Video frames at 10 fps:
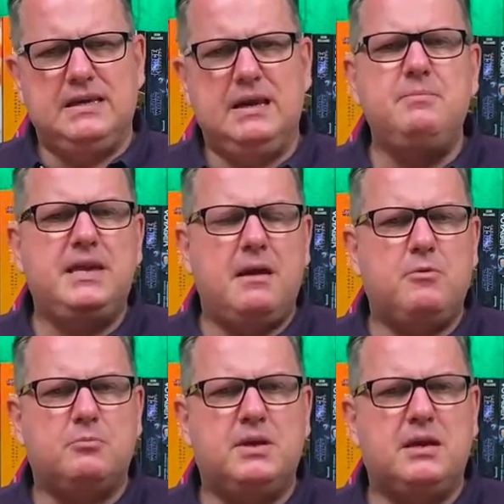dem
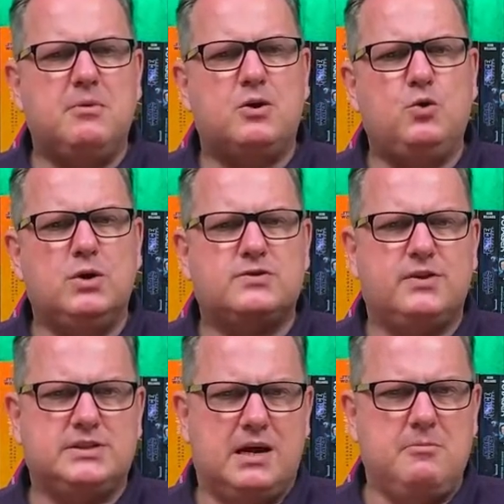Dämon, mit dem er kurz
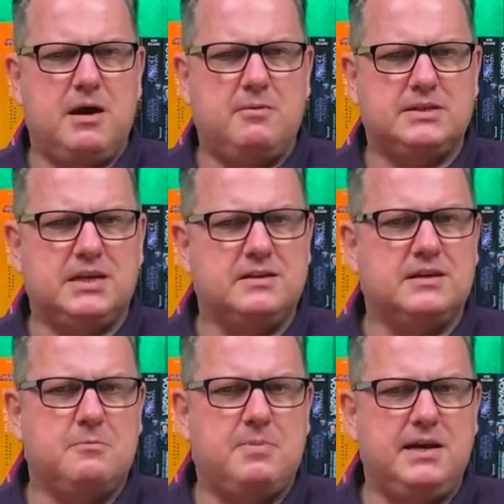vor seinem
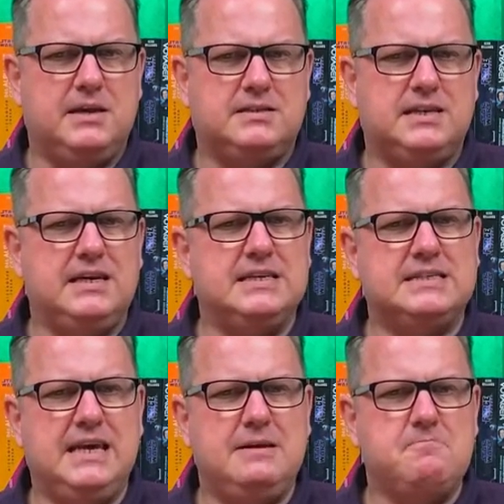Arbeitsantritt bei der
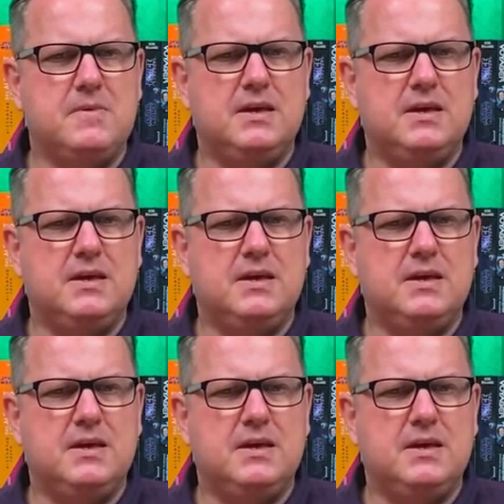CSG